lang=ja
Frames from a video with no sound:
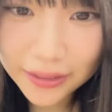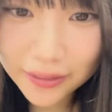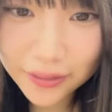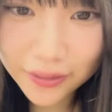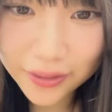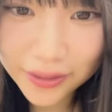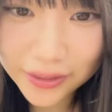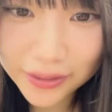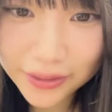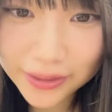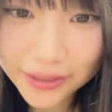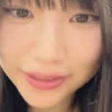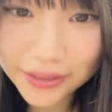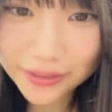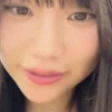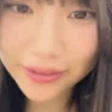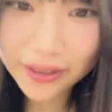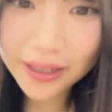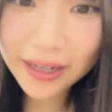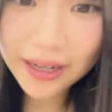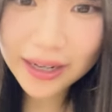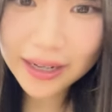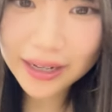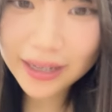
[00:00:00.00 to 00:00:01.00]
5位の
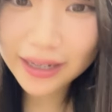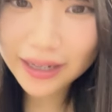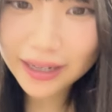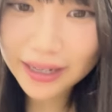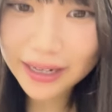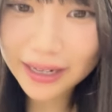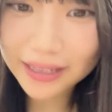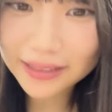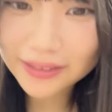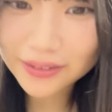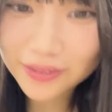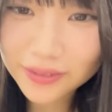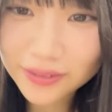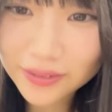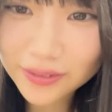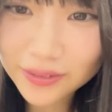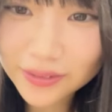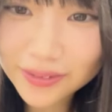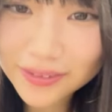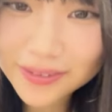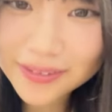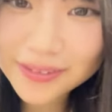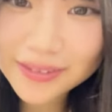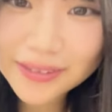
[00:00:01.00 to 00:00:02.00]
人がハート
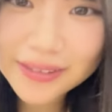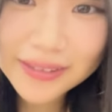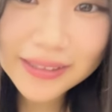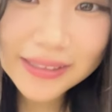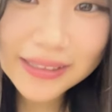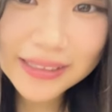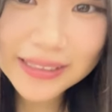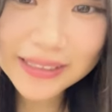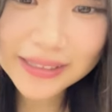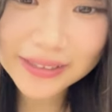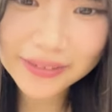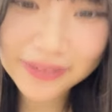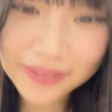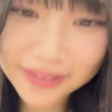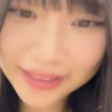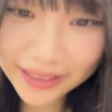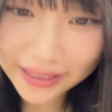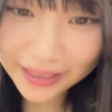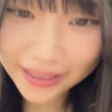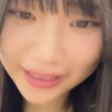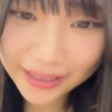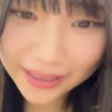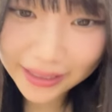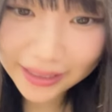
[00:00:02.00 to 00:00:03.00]
の人
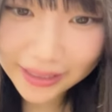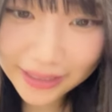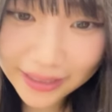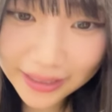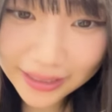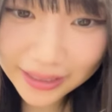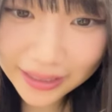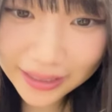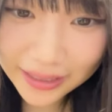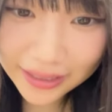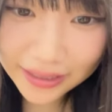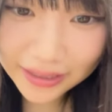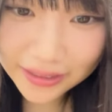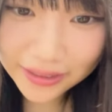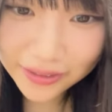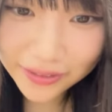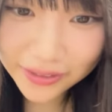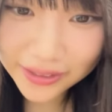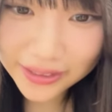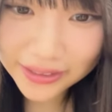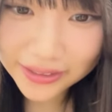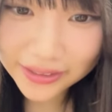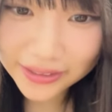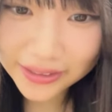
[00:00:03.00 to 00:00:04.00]
で
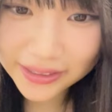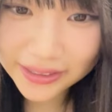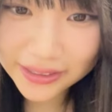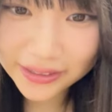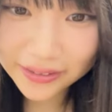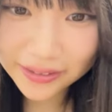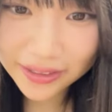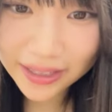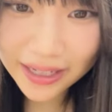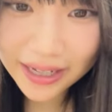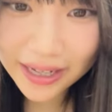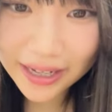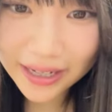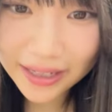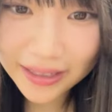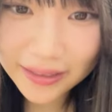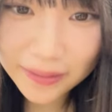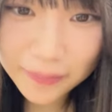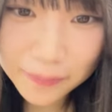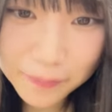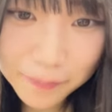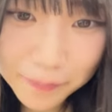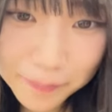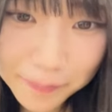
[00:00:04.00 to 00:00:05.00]
4位の人が
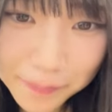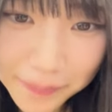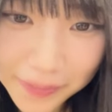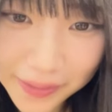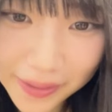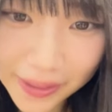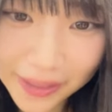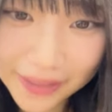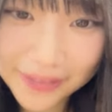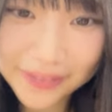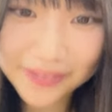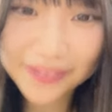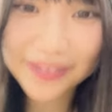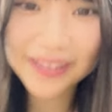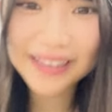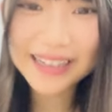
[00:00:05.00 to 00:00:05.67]
ヤの